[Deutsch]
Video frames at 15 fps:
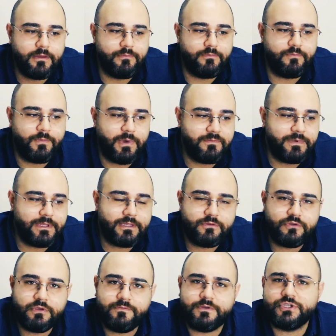Man wird
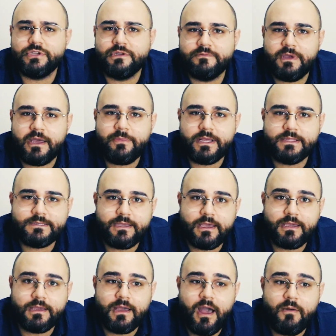natürlich verschiedene
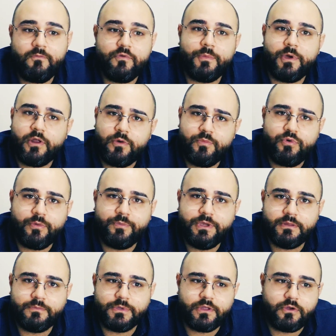Werbeanzeigen haben, wo man auch
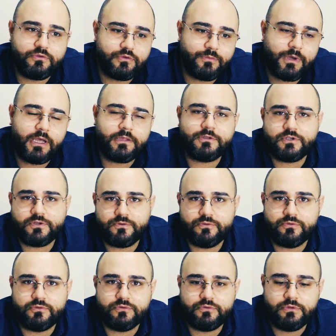probiert mit automatischen
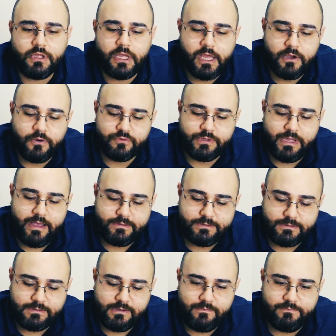und und und. Und da
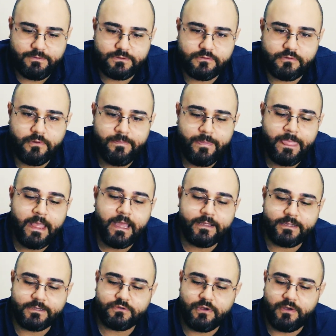ist es einfach so,
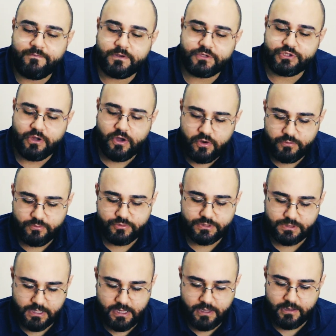dass du einfach schauen
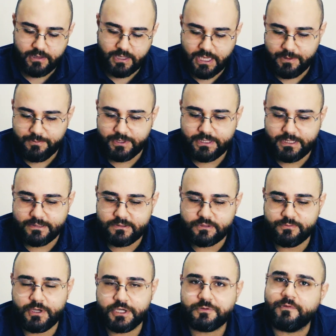musst, gebe ich jetzt
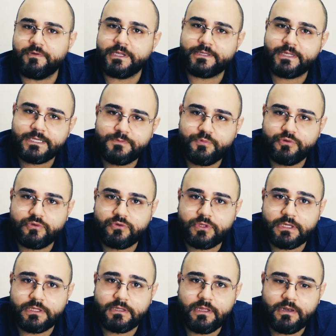zum Beispiel, wenn ich das
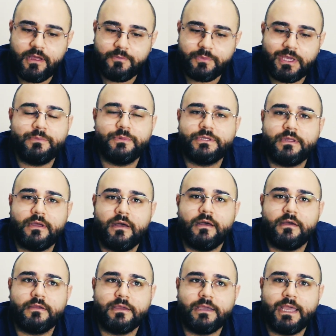Produkt hier drin habe, gebe ich
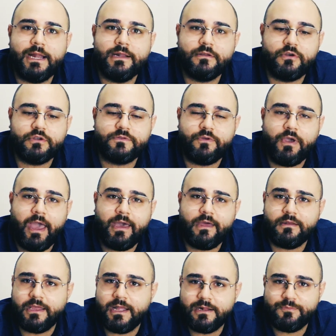da Geld aus für
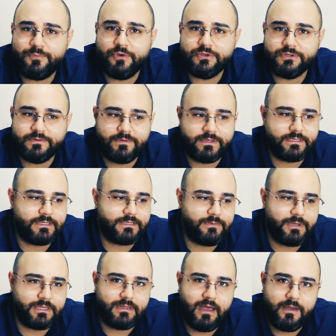Herrengeldbörse, was jetzt
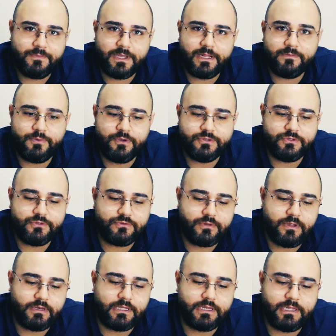aber Damengeldbörse ist. Und
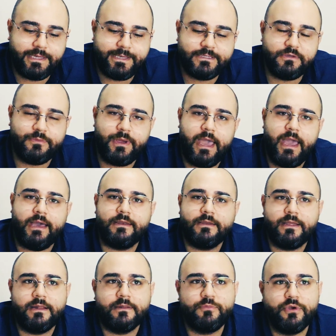dann generierst du bei
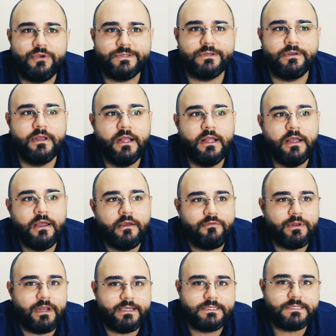Herrengeldbörse
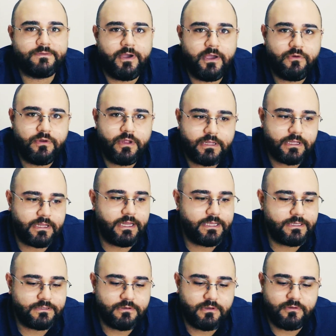vielleicht 200
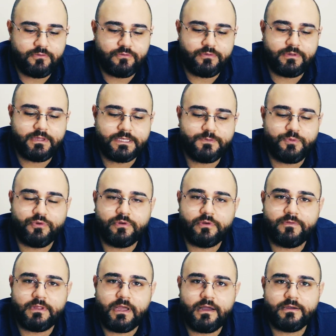Klicks und das
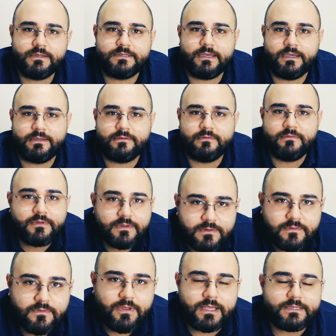Produkt wird angezeigt,
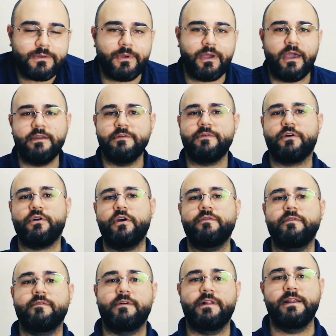ist, hast aber keine
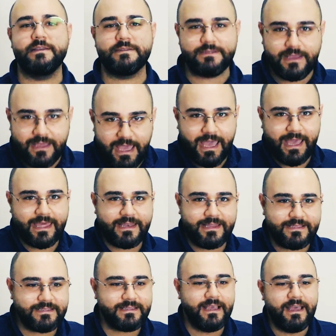Verkäufe, weil das Herren
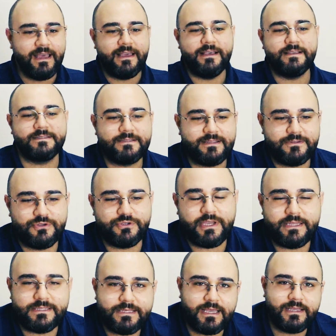ist, ist es natürlich
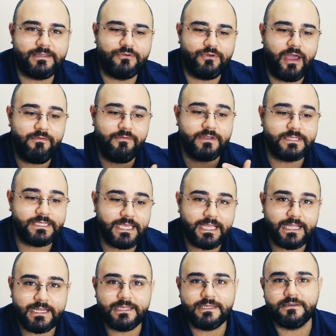eine Sache, die du einfach
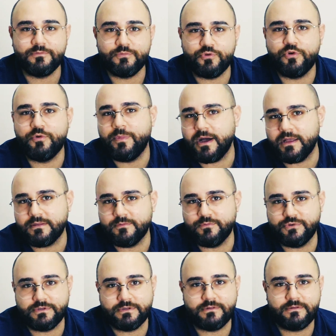täglich beobachten
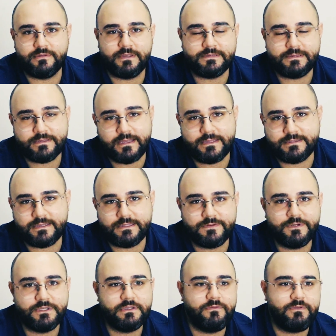musst. Das ist ganz,
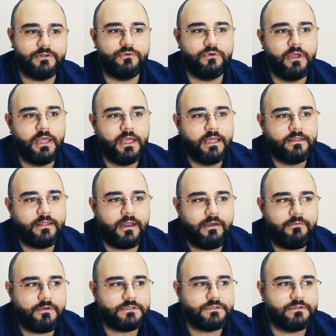ganz wichtig, weil du dann
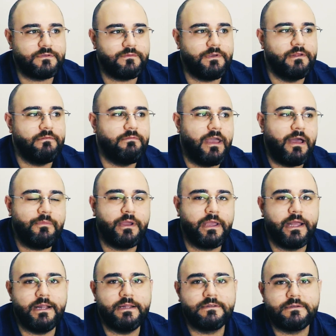einfach sonst viel
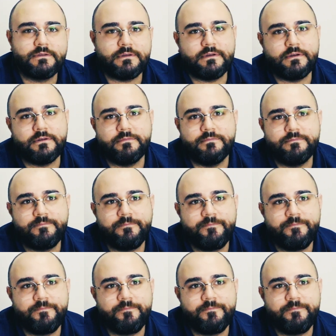Werbegeld ähm,